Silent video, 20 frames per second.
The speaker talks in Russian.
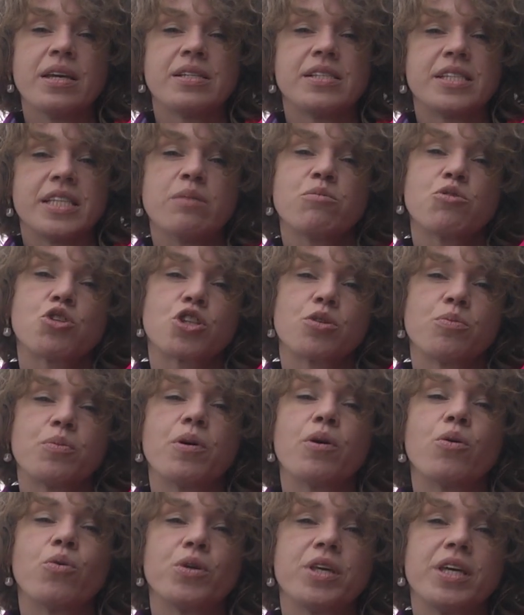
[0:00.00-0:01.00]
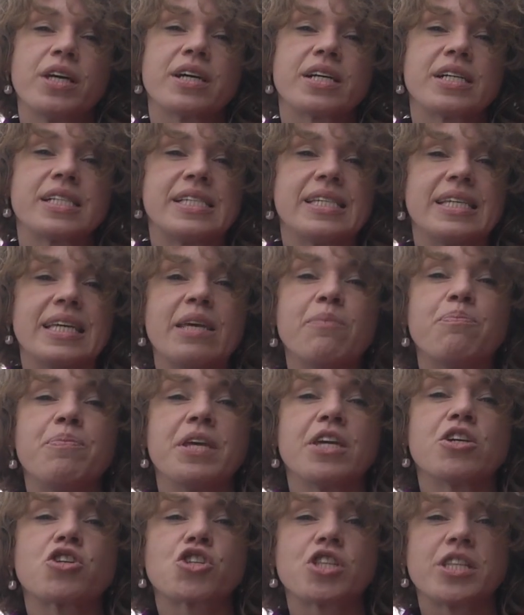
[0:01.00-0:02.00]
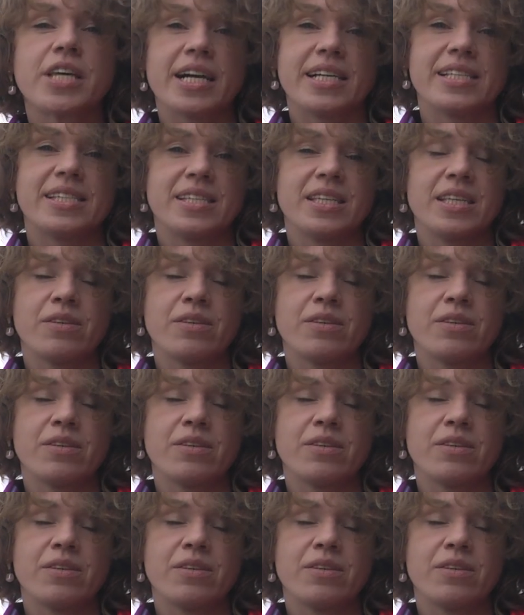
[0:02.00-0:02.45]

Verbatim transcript: с тем, чтобы уехать и переждать